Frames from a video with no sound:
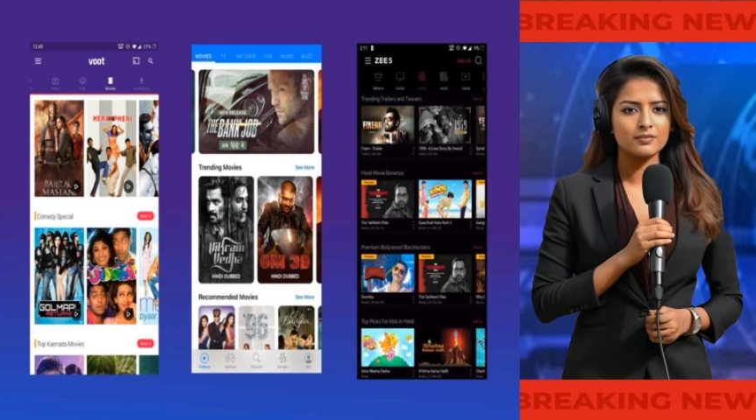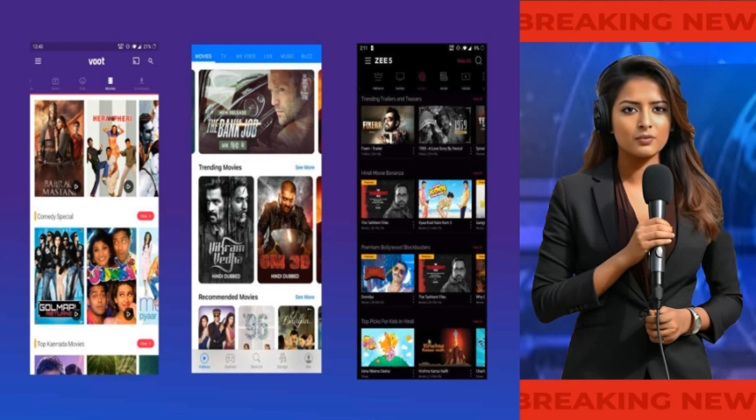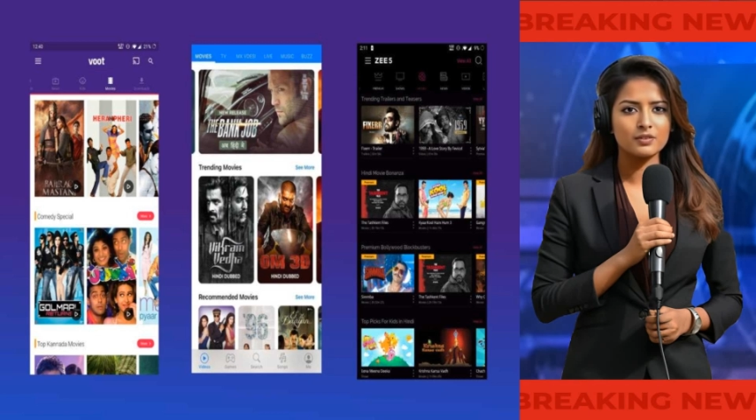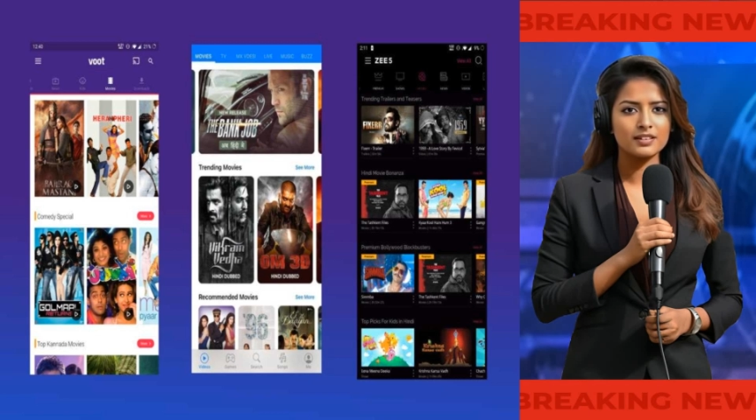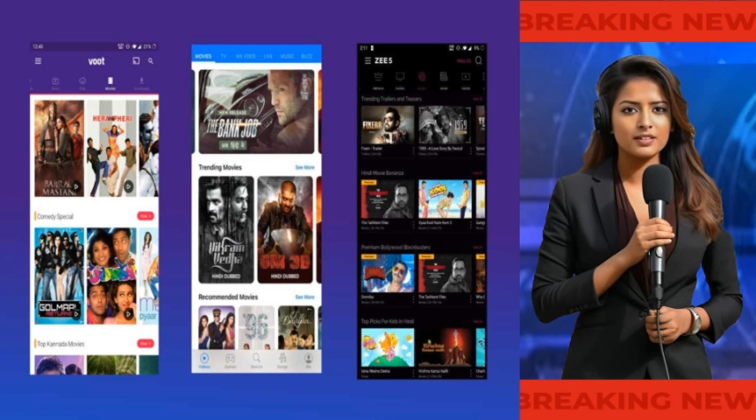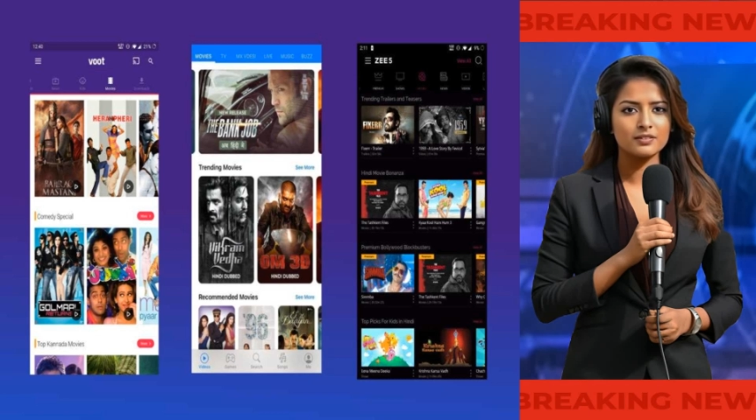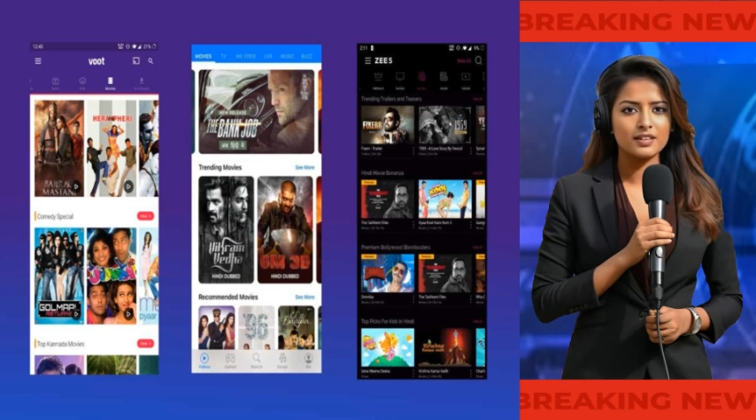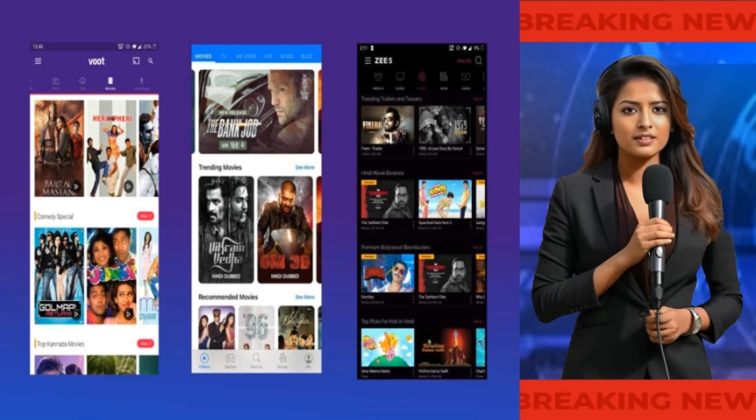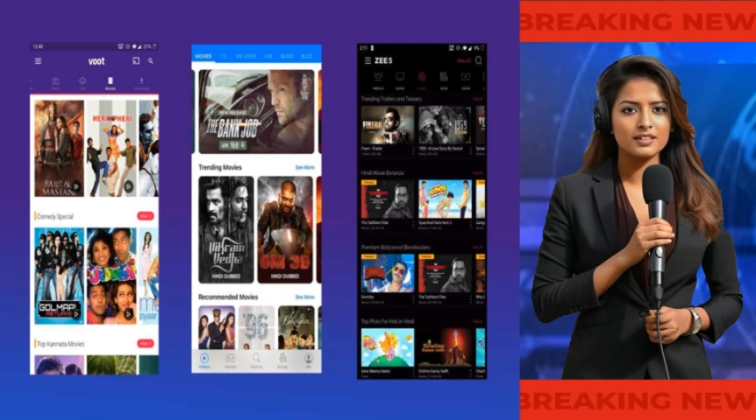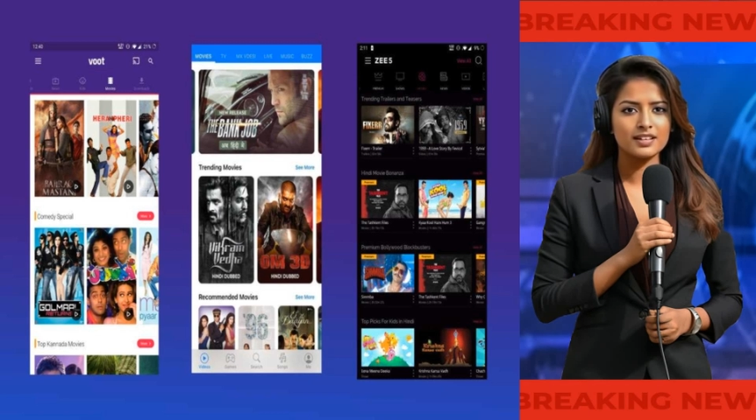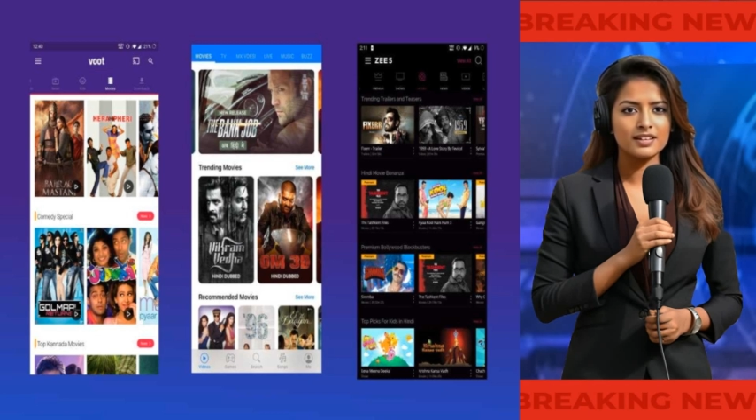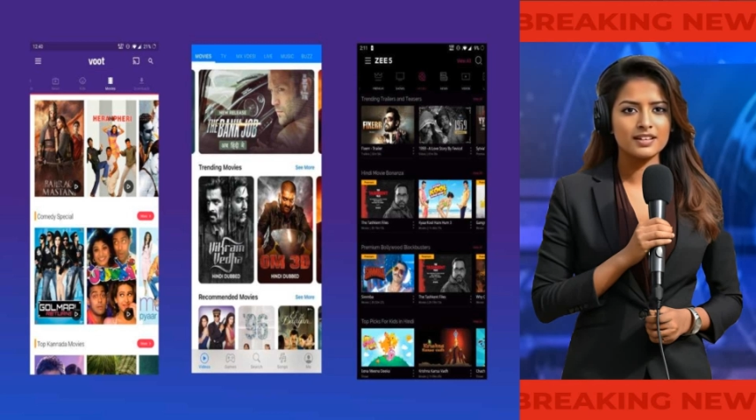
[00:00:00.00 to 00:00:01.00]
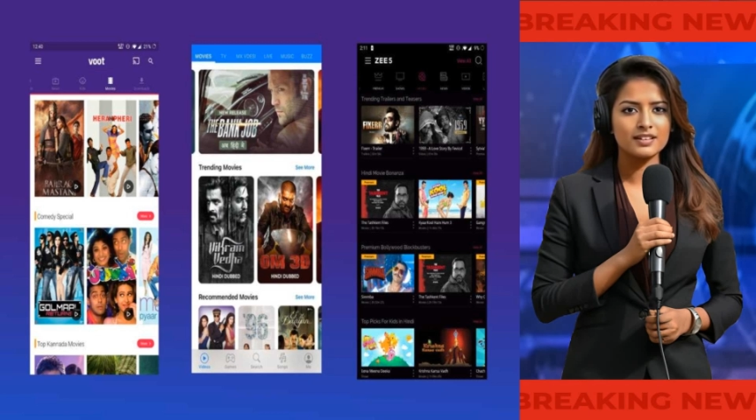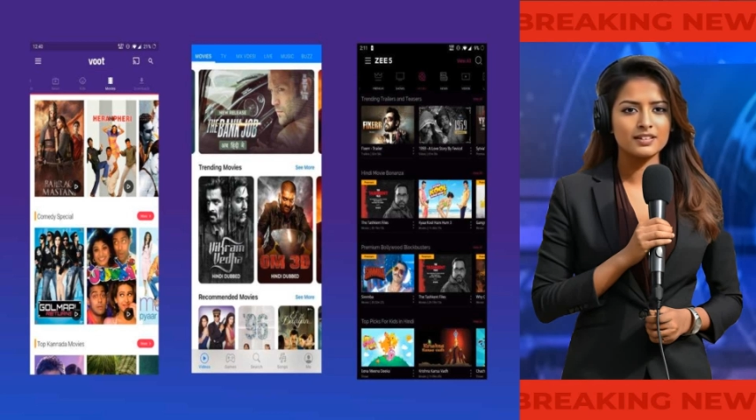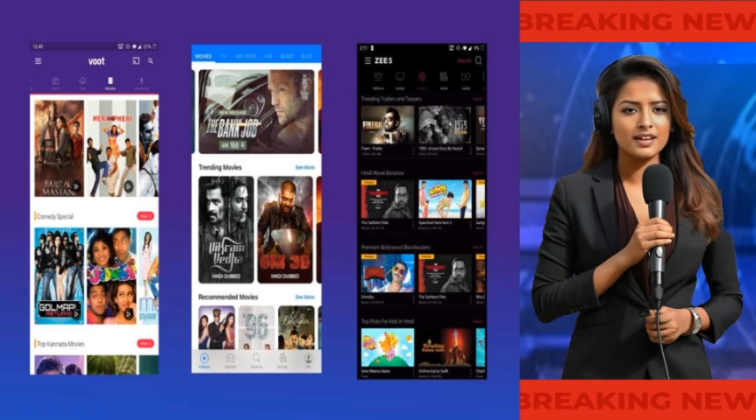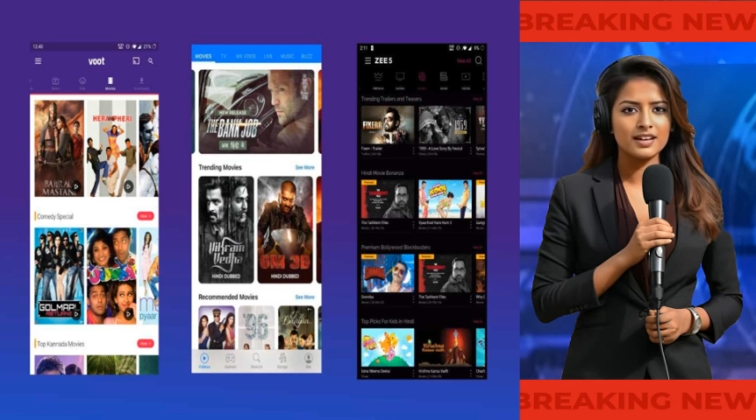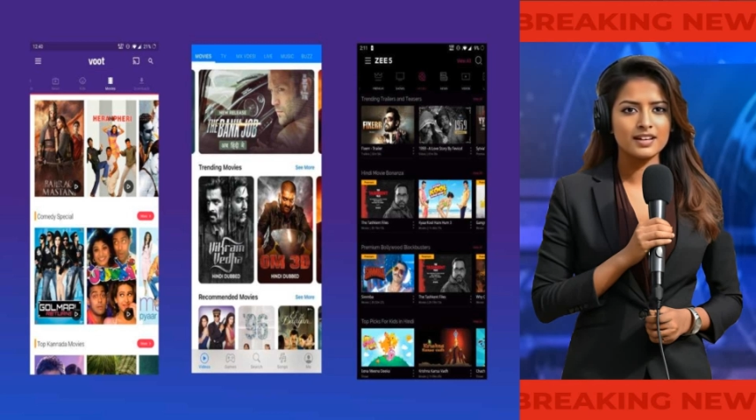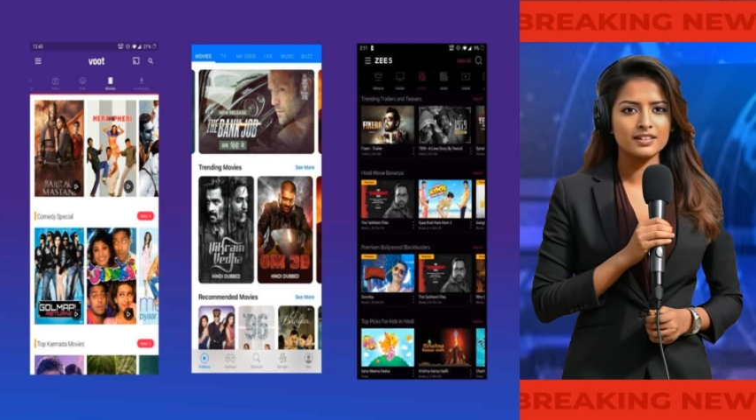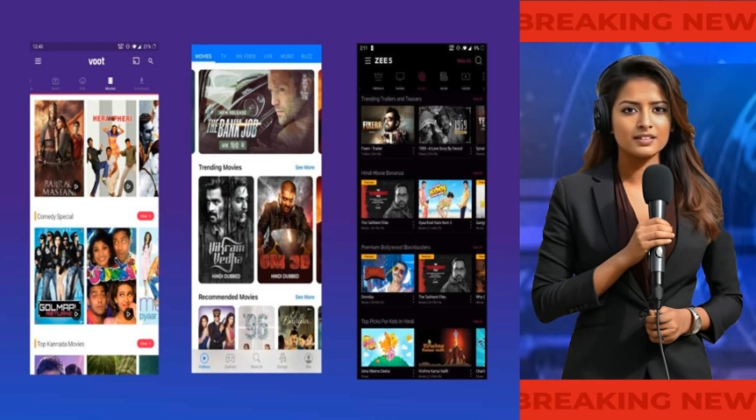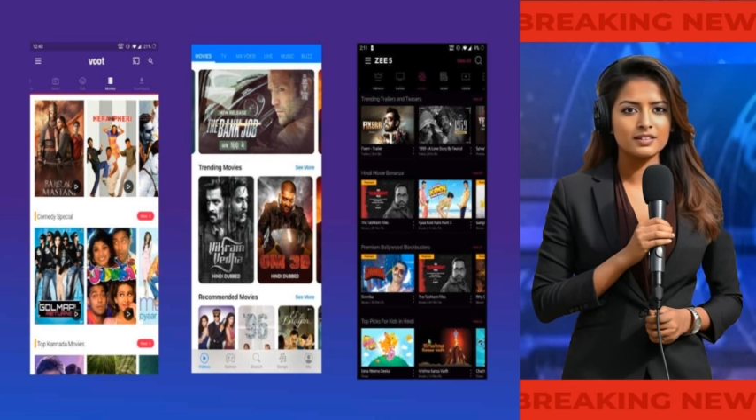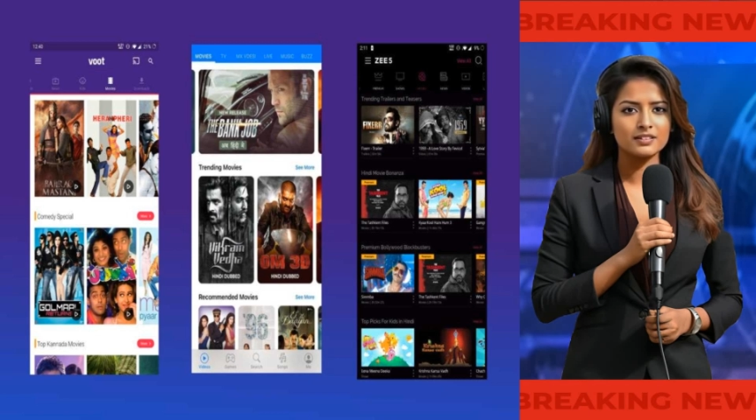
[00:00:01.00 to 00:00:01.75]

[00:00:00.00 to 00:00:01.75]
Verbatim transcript: ஓட்டங்கள் நீடித்தன என்று